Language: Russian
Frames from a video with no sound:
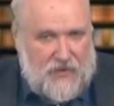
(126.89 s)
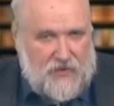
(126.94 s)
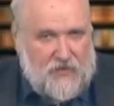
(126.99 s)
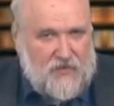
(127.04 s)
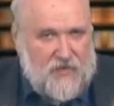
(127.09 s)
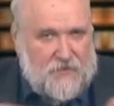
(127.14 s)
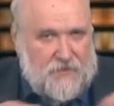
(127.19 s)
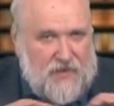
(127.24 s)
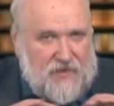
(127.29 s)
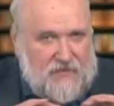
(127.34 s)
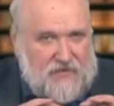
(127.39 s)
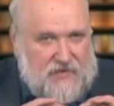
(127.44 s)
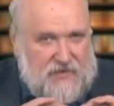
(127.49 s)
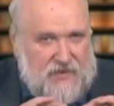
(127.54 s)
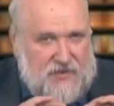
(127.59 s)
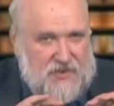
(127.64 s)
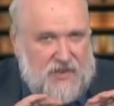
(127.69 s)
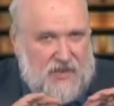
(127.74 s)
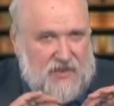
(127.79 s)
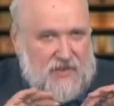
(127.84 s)
Ну, во-первых,
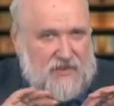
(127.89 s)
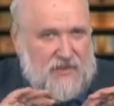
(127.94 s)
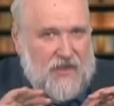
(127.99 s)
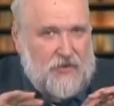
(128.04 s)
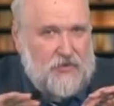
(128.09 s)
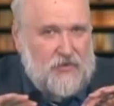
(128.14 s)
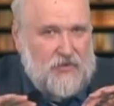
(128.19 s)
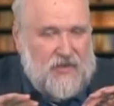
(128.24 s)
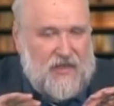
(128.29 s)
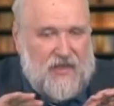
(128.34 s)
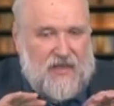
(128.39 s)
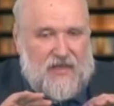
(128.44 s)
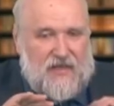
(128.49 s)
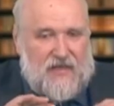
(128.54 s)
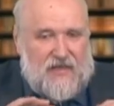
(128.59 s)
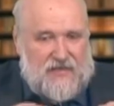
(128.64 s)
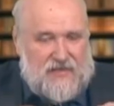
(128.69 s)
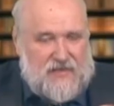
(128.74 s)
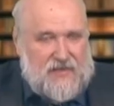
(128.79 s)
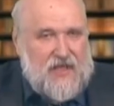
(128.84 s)
сначала аналогия
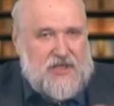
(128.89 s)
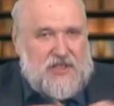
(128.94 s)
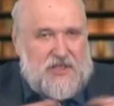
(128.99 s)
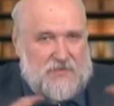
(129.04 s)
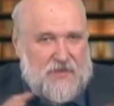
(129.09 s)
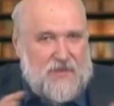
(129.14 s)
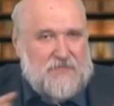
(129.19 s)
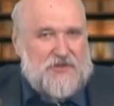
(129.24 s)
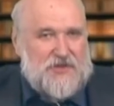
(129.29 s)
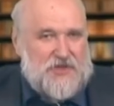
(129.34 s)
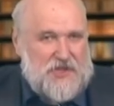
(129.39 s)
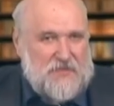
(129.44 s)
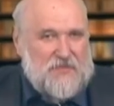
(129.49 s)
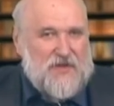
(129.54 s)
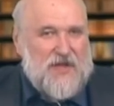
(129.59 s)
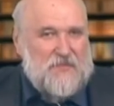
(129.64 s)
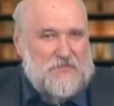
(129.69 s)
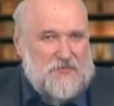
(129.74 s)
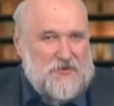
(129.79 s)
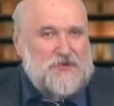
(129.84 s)
с нашим
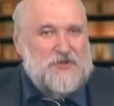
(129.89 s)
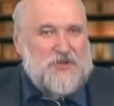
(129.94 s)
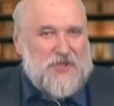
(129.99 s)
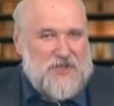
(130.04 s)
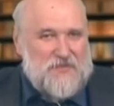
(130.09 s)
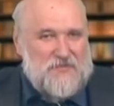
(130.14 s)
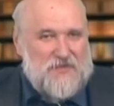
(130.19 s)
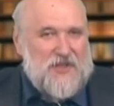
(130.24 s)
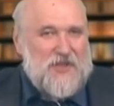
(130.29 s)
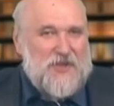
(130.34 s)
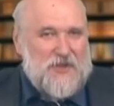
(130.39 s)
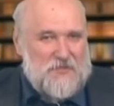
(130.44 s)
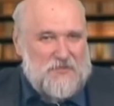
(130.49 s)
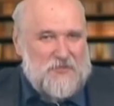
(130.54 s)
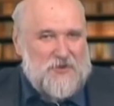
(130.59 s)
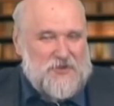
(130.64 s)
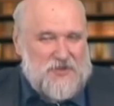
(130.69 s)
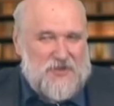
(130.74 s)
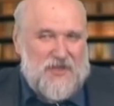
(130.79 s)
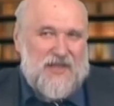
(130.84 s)
обычным компьютерным
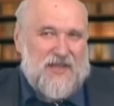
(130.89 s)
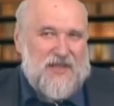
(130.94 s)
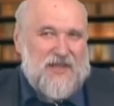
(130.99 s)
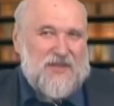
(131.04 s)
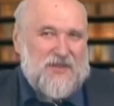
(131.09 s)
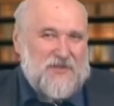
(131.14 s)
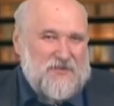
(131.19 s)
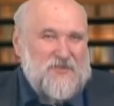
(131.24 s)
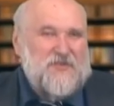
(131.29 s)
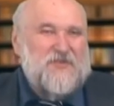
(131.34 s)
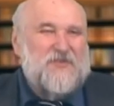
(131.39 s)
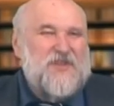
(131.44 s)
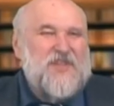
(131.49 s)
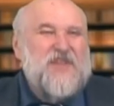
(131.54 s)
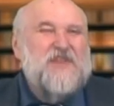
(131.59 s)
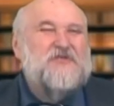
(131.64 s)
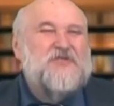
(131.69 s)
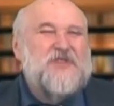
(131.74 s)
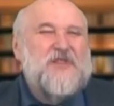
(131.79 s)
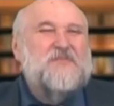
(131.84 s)
делом. Можно, э, в
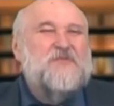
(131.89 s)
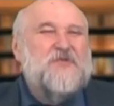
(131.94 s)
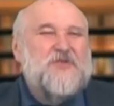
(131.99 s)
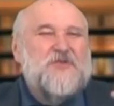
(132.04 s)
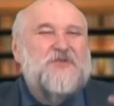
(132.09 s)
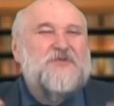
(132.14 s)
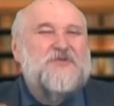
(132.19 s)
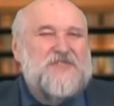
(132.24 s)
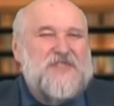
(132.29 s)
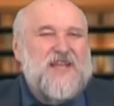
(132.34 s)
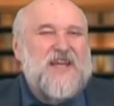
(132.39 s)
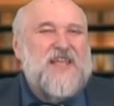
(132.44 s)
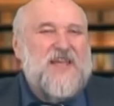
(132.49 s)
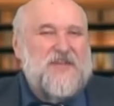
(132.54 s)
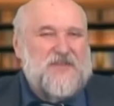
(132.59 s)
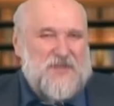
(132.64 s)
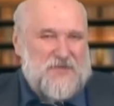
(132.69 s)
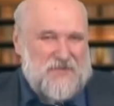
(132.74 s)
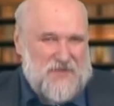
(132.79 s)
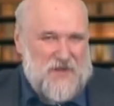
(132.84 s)
вернее, уже немножко
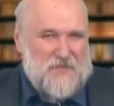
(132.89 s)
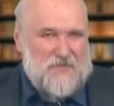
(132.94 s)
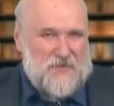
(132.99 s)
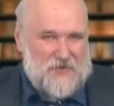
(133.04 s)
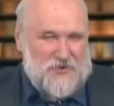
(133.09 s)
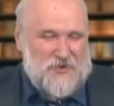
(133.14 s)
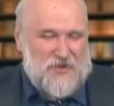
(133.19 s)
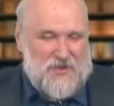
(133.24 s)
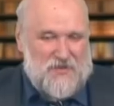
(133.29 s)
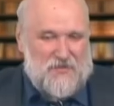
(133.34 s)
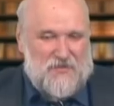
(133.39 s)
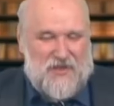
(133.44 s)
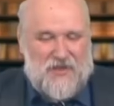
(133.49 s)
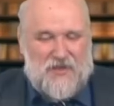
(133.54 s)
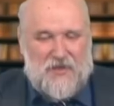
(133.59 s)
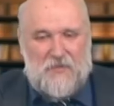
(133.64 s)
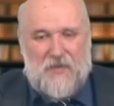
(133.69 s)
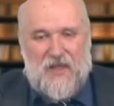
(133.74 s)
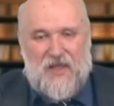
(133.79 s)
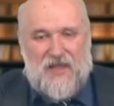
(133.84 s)
устаревшим компьютерным
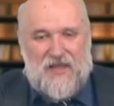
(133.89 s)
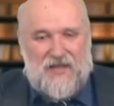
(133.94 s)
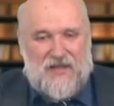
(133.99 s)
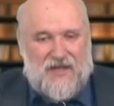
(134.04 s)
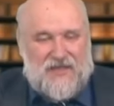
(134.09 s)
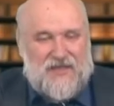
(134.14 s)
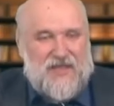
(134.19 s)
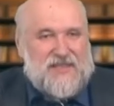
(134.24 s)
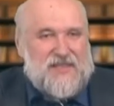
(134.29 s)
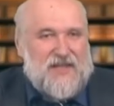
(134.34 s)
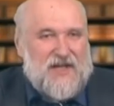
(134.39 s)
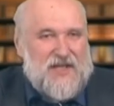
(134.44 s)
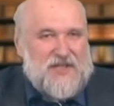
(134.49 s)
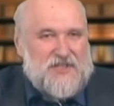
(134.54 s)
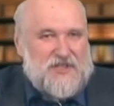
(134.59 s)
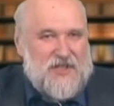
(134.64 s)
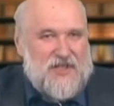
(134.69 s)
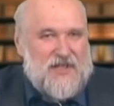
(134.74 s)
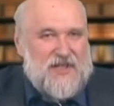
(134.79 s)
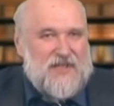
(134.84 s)
делом. Когда-то
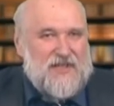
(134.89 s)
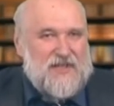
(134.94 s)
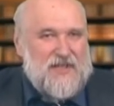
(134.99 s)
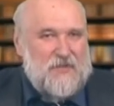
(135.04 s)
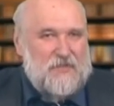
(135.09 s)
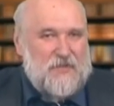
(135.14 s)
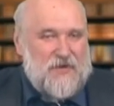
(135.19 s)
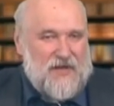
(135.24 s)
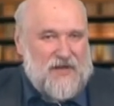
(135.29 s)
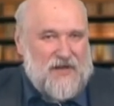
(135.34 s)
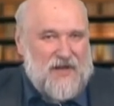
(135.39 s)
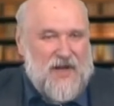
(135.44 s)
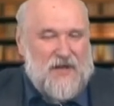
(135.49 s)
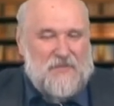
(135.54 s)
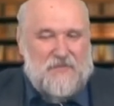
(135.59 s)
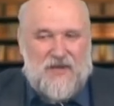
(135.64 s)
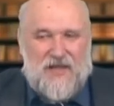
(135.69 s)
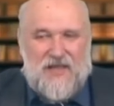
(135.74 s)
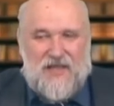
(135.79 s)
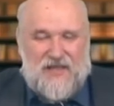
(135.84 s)
раньше длинные
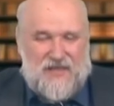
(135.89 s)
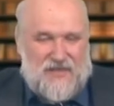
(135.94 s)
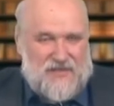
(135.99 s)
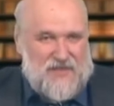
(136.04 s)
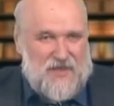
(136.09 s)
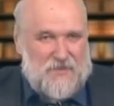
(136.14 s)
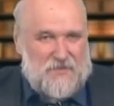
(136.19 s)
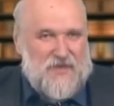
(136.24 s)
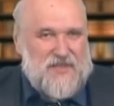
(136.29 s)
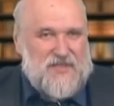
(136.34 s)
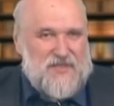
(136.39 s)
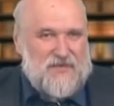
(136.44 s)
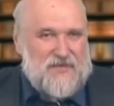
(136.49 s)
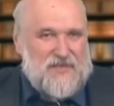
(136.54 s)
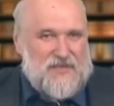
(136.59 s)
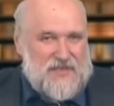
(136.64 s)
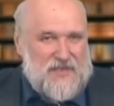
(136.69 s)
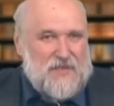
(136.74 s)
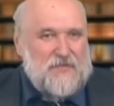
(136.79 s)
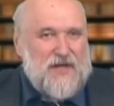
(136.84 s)
программы
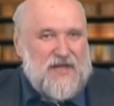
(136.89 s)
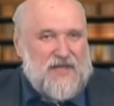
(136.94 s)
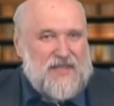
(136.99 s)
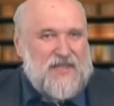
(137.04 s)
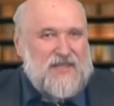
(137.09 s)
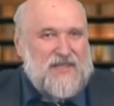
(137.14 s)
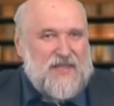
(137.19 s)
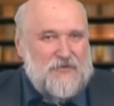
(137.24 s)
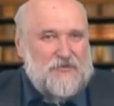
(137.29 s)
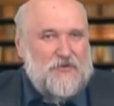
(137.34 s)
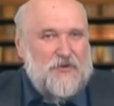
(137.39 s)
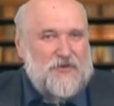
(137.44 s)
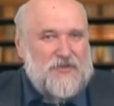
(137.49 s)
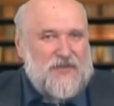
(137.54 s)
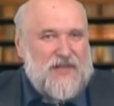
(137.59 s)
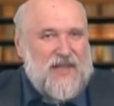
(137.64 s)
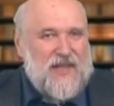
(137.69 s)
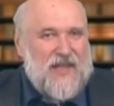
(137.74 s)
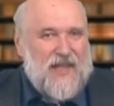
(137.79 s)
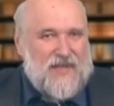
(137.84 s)
записывались на
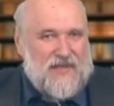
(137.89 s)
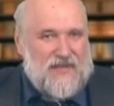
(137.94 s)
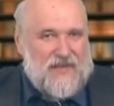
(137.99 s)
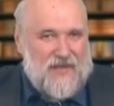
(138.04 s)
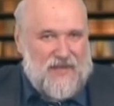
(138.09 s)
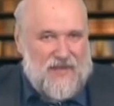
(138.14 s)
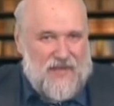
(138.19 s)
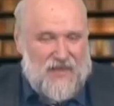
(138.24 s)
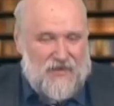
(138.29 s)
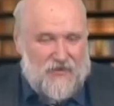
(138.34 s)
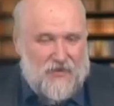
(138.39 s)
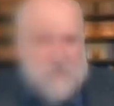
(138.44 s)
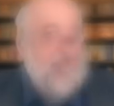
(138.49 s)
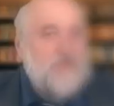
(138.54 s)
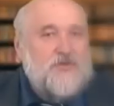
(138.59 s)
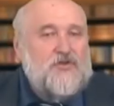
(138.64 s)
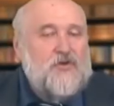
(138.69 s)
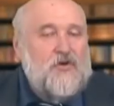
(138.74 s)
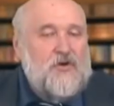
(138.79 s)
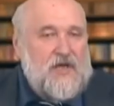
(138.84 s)
магнитофонной ленте. У вас
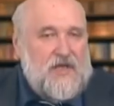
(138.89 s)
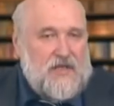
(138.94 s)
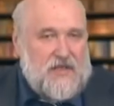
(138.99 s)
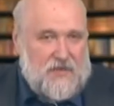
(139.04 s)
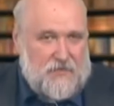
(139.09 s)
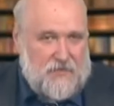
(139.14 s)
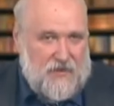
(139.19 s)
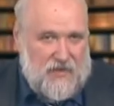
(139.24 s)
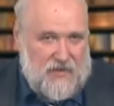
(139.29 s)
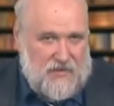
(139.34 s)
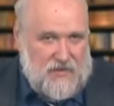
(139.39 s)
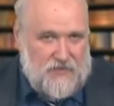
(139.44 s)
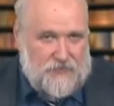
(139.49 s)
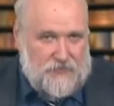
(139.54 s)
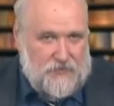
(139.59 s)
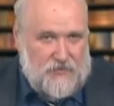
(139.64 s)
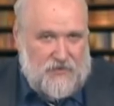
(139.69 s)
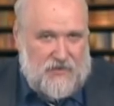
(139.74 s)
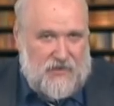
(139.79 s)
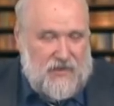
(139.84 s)
много этих
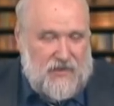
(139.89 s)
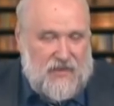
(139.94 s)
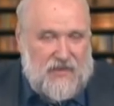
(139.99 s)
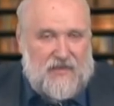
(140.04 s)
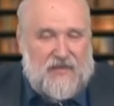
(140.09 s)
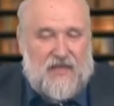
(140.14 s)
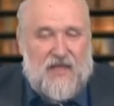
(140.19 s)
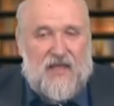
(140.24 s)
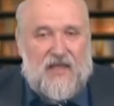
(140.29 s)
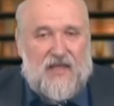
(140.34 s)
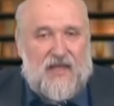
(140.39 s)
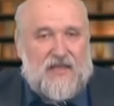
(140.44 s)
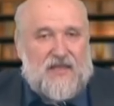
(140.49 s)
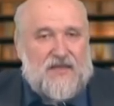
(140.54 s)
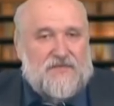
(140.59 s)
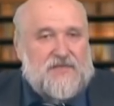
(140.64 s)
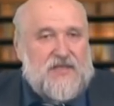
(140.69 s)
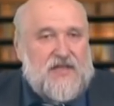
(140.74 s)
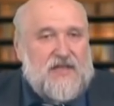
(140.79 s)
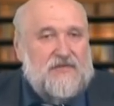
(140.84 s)
магнитофонных лент, и
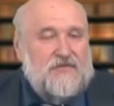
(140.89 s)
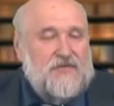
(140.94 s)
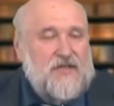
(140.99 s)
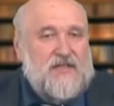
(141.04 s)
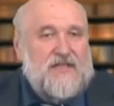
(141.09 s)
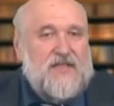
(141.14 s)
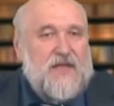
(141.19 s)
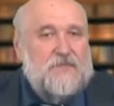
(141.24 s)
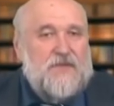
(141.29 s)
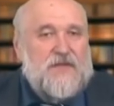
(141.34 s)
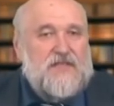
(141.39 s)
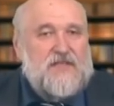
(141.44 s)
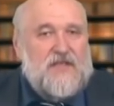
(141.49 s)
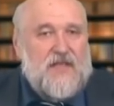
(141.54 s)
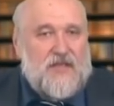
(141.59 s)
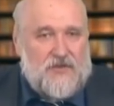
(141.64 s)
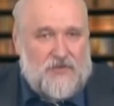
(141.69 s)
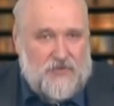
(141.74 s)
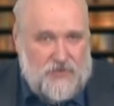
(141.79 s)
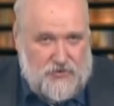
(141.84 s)
на всех в них
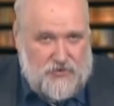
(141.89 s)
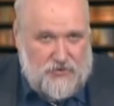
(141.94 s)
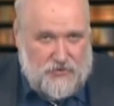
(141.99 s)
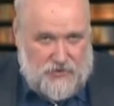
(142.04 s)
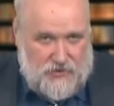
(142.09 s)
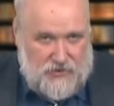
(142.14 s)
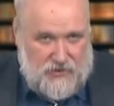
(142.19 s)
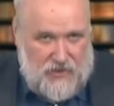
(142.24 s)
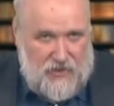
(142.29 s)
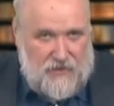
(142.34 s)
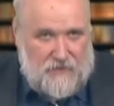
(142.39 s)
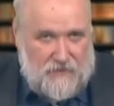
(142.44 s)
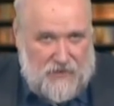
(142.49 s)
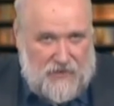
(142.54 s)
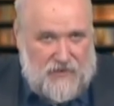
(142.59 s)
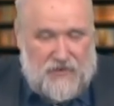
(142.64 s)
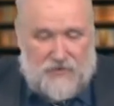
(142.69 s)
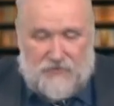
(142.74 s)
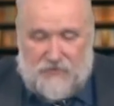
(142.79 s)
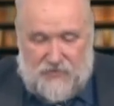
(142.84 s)
написано одно и то же. Да?
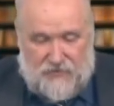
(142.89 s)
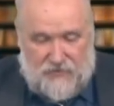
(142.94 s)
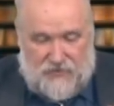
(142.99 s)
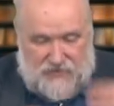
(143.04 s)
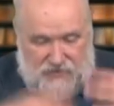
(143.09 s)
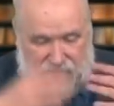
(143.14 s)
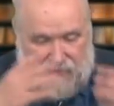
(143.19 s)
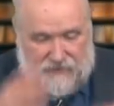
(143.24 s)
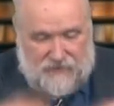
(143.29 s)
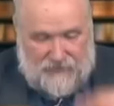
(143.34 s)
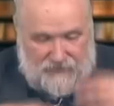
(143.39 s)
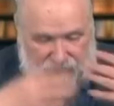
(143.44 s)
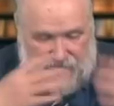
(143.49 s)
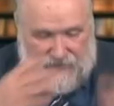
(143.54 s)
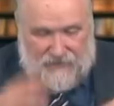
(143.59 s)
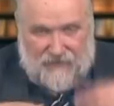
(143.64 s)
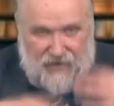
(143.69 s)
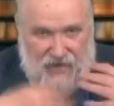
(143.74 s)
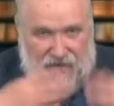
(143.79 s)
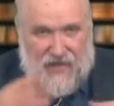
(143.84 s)
Понятно? Вот у вас
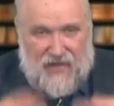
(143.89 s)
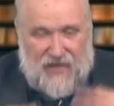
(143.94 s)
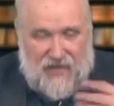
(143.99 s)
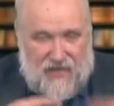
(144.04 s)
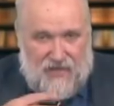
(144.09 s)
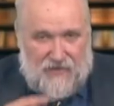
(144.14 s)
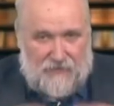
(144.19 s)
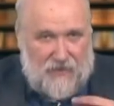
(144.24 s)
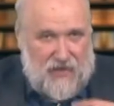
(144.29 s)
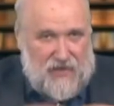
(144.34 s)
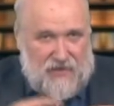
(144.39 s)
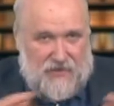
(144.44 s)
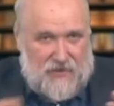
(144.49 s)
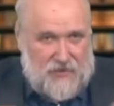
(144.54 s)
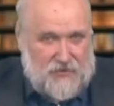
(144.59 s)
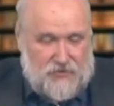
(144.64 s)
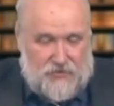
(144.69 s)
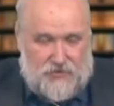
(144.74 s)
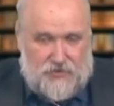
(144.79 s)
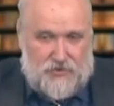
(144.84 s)
нарвали
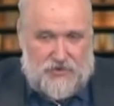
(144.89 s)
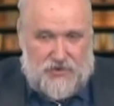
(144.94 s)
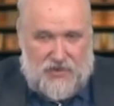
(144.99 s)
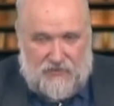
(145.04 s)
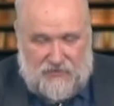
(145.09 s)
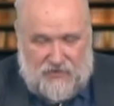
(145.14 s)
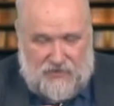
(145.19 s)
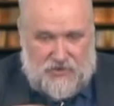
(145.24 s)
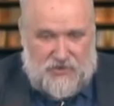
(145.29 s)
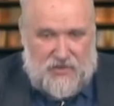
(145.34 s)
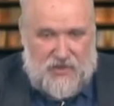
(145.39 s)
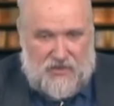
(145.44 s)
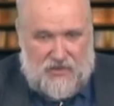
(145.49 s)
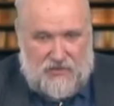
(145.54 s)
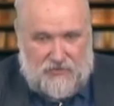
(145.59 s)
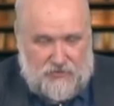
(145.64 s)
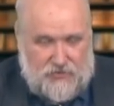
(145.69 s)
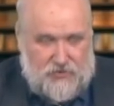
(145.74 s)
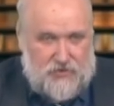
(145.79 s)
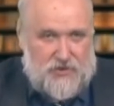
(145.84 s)
маленькие кусочки, и вы
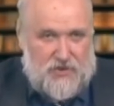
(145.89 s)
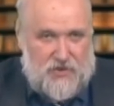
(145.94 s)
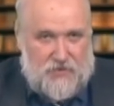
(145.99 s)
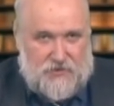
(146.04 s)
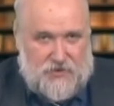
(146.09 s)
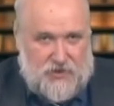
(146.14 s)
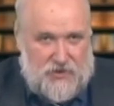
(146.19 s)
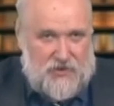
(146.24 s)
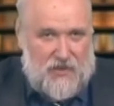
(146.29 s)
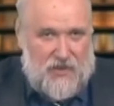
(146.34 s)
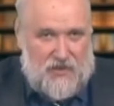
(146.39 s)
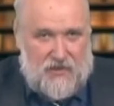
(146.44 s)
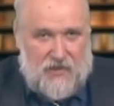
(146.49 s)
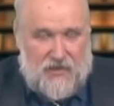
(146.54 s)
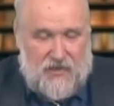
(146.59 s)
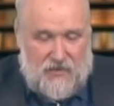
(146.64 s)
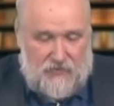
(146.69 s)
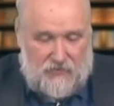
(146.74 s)
начинаете кусочками читать.